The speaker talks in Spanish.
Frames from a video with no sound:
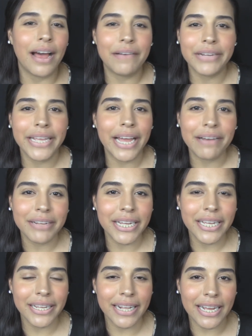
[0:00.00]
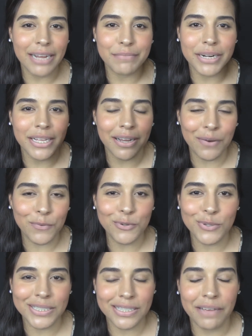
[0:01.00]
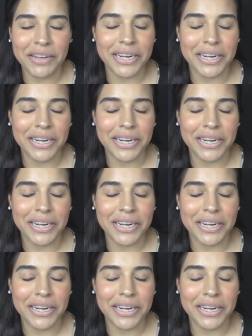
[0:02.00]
hable y hable y la cámara aún no estaba